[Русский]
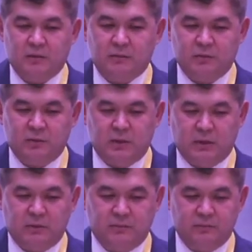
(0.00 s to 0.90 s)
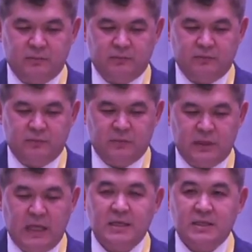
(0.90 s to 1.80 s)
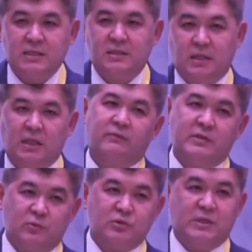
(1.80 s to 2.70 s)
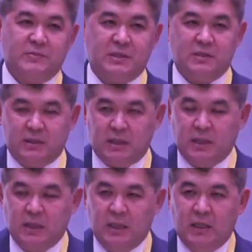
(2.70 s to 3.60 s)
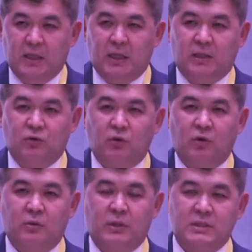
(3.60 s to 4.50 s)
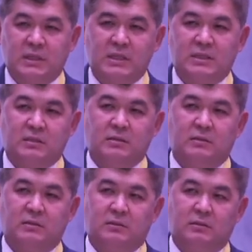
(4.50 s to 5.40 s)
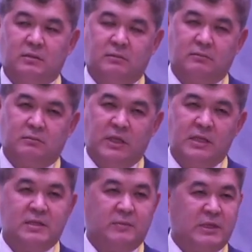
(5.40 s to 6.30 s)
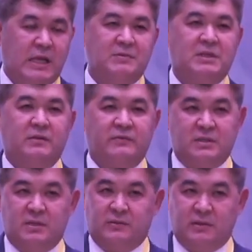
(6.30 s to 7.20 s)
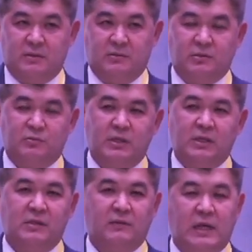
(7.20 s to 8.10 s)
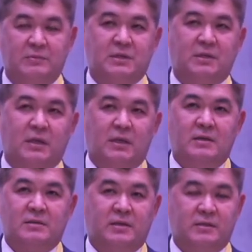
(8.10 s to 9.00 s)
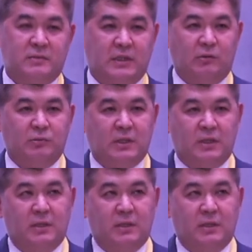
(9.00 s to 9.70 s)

вот, реализации таких возможностей, я бы сказал так. А, но здесь мы не собираемся инвестировать. То есть мы не являемся, скажем, каким-то